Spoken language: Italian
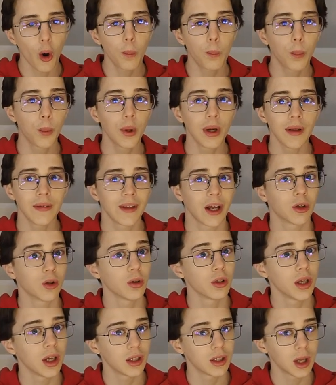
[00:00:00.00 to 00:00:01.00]
oppure andranno
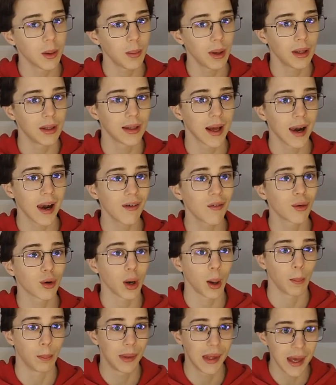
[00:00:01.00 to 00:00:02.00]
direttamente al lavoro
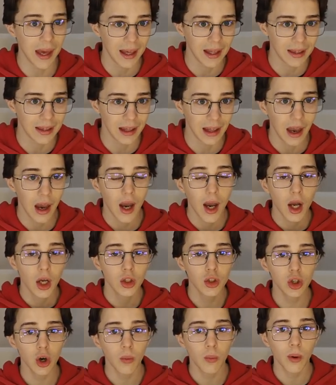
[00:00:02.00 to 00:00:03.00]
a piedi.
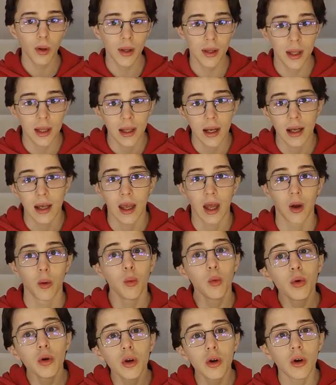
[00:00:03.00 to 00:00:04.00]
Ciò vuol dire che
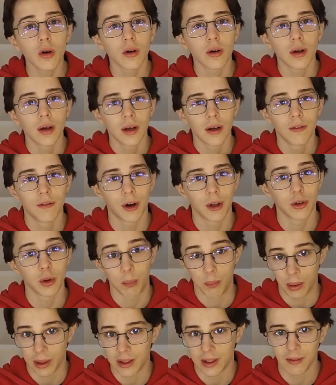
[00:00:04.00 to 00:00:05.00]
uno fanno
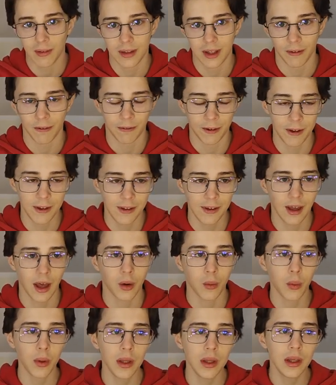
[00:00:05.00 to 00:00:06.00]
più attività fisica e
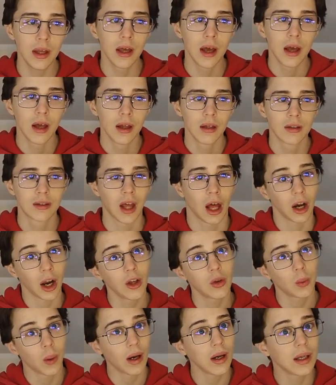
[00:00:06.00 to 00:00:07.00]
quindi
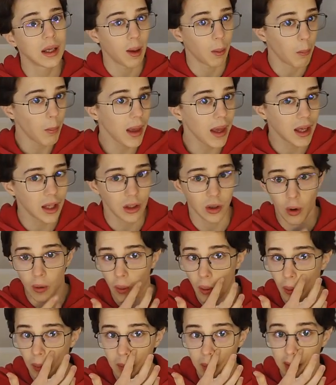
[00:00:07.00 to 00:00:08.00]
staranno anche meglio,
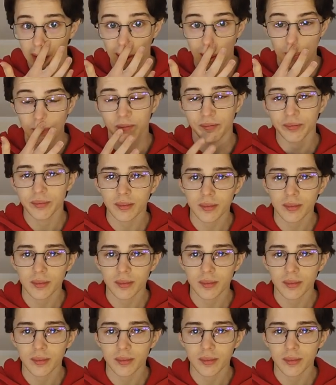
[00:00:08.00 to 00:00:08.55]
no? Quindi